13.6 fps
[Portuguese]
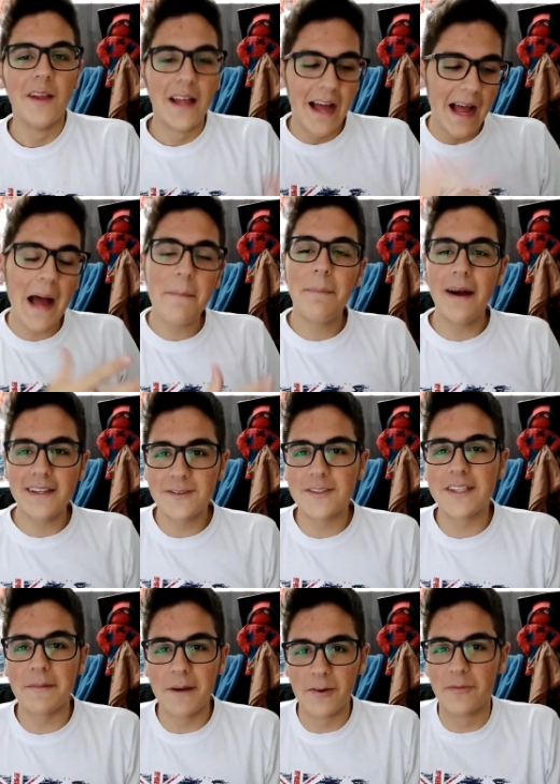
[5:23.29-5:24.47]
a, a, base do
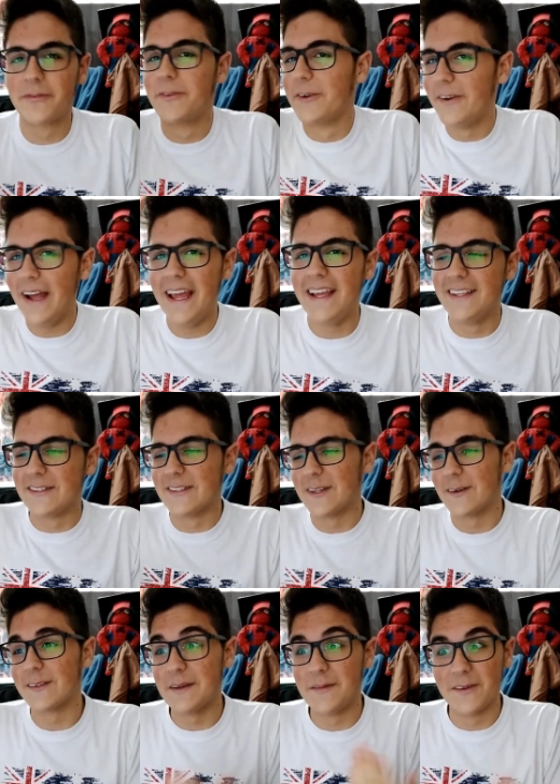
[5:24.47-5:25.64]
Exterminador do Futuro é isso, então
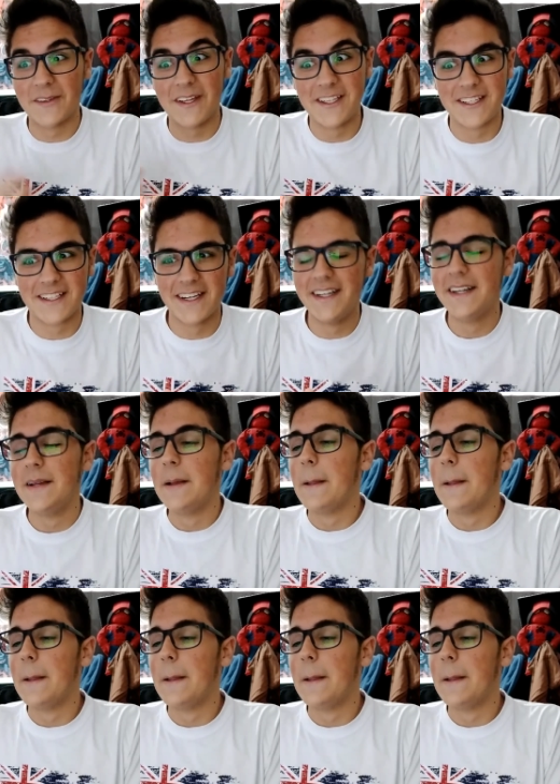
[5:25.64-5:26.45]
não tem muito o que dizer